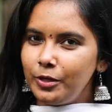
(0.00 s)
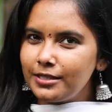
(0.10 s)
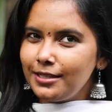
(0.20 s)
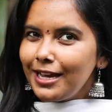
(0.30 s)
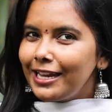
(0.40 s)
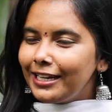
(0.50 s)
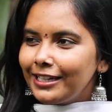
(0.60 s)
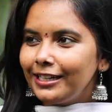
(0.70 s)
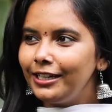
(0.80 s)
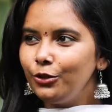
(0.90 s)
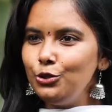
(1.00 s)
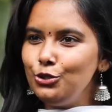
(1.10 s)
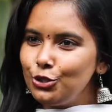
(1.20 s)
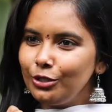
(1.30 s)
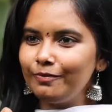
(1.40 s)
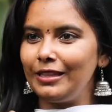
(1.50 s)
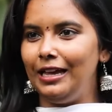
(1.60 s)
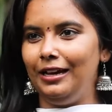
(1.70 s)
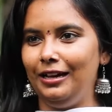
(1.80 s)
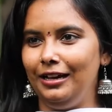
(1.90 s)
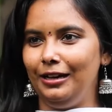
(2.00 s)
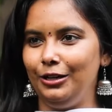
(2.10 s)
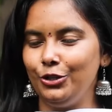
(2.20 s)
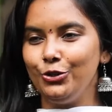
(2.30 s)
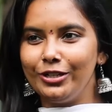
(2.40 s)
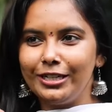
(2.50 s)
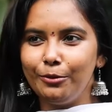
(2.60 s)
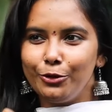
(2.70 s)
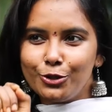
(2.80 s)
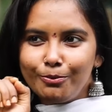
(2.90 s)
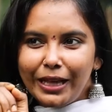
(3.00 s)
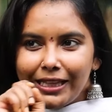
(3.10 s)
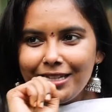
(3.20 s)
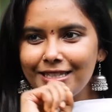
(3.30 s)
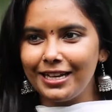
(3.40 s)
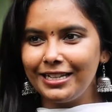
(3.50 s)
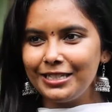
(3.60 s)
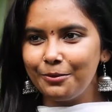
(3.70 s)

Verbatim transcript: సో బేసికల్ గా ఆయన ఏంటంటే కొంచెం షూటింగ్ టైం hmm. లో కొంచెం బతకిస్తారని